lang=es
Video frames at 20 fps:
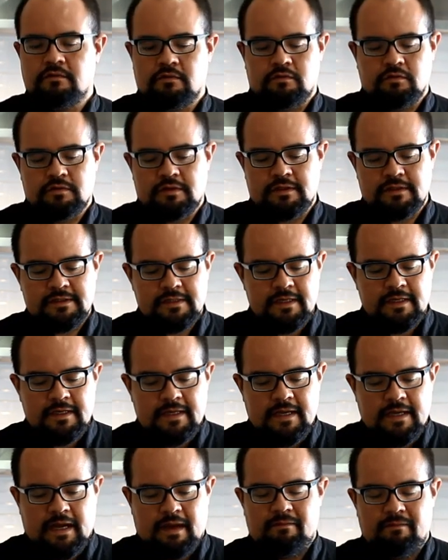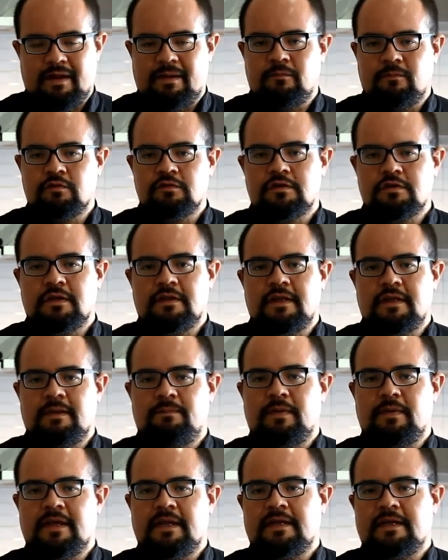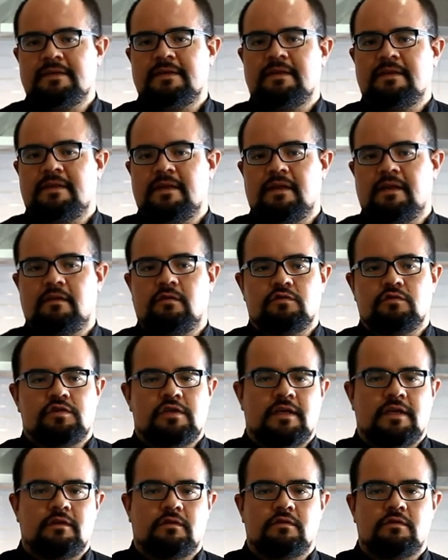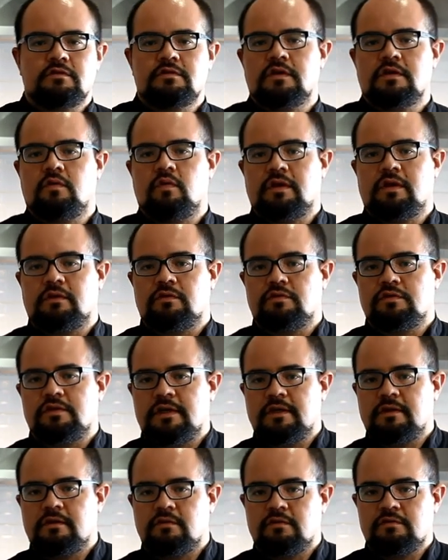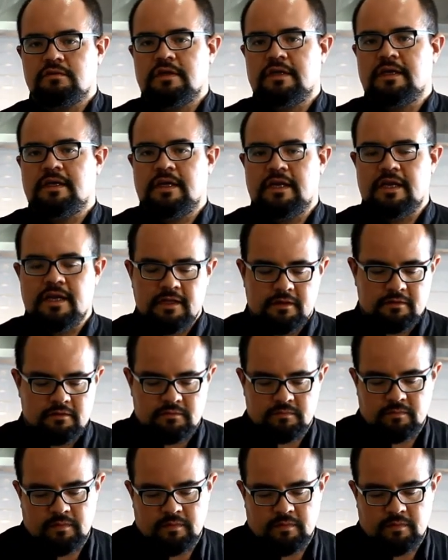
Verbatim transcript: Entonces hablamos de piedras de entre 200 y 400 y 500.